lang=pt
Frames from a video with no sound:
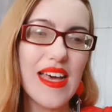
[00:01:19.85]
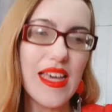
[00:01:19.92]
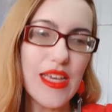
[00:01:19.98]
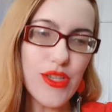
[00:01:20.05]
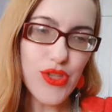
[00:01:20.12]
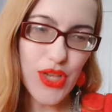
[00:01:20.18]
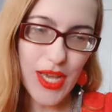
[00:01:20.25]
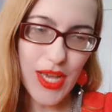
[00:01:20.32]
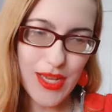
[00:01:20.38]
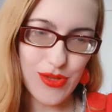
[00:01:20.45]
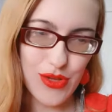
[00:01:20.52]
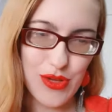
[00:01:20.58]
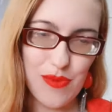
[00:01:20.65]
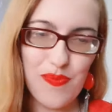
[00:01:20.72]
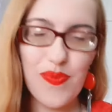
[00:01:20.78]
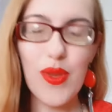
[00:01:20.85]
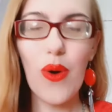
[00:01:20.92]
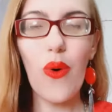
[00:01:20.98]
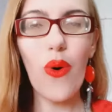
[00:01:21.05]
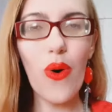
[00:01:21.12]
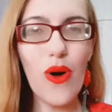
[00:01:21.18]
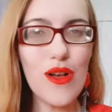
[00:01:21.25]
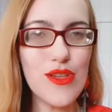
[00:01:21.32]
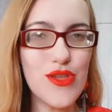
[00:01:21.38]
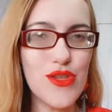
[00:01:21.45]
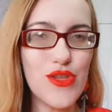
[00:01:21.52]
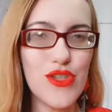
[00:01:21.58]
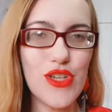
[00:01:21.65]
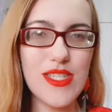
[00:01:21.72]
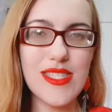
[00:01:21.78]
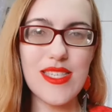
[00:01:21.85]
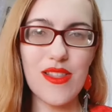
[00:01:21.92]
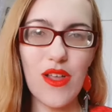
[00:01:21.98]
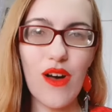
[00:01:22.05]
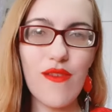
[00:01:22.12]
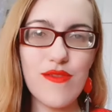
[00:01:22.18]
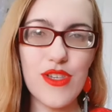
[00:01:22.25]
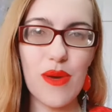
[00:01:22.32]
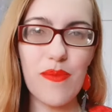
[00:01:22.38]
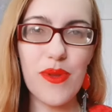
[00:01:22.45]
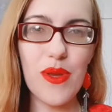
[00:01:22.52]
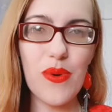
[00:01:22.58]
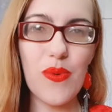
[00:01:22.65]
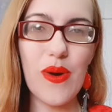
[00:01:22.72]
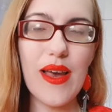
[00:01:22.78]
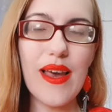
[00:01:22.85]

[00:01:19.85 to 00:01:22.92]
E, gente, Hoje, dia 19 de abril,